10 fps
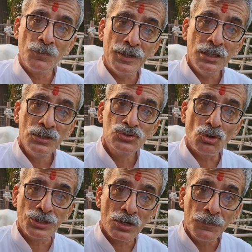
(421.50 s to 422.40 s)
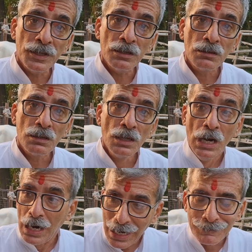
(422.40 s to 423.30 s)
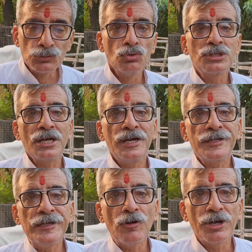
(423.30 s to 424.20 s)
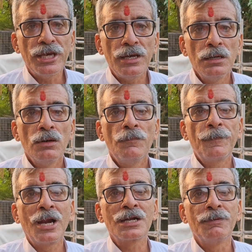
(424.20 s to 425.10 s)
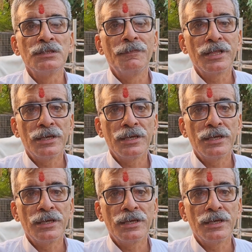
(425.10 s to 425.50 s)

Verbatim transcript: रुपए चौदह रुपए अब दूध का रेट ठीक हो गया है प्लांट बंद पड़े